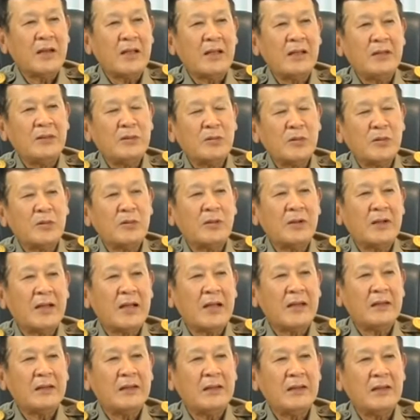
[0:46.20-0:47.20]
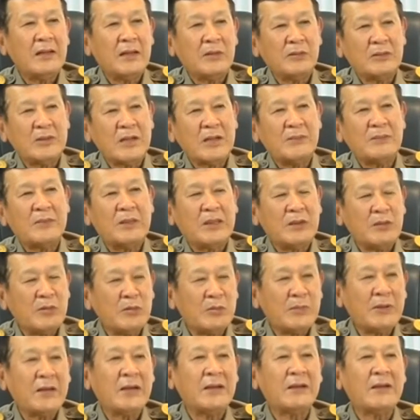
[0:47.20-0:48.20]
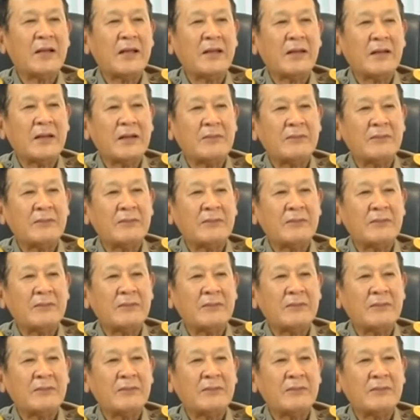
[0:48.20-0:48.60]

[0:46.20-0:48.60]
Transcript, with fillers: อยู่ในช่วงของการที่เราจะปฏิรูปประเทศไท